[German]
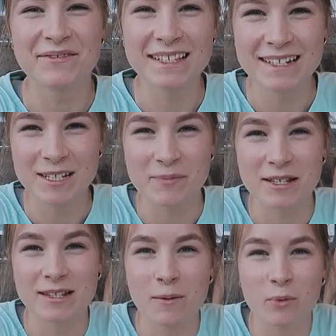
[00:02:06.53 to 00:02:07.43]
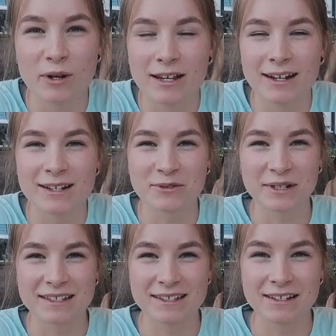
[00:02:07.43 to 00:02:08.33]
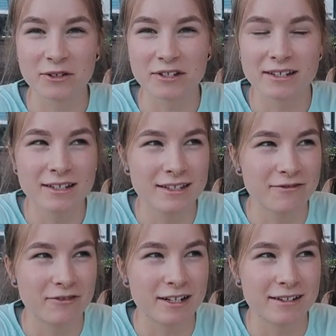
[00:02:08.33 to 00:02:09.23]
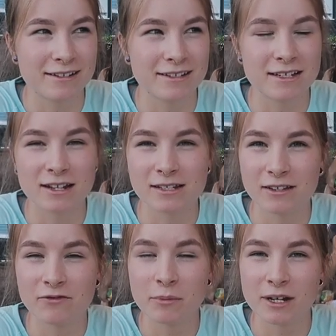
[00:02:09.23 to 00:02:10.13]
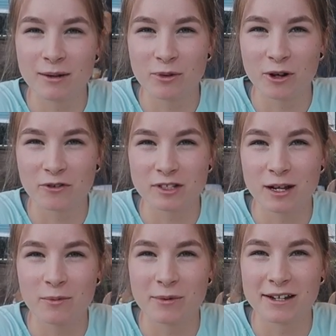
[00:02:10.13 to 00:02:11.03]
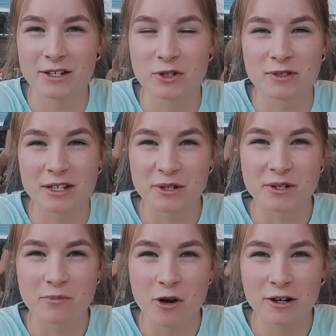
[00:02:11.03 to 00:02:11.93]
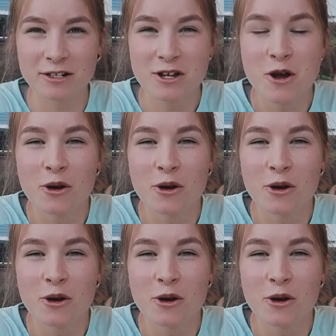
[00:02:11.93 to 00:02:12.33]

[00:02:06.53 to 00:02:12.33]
Wir sind jetzt bei Subway, also Christina und ich, weil ich hatte irgendwie mega Bock auf Subway schon seit heute Morgen.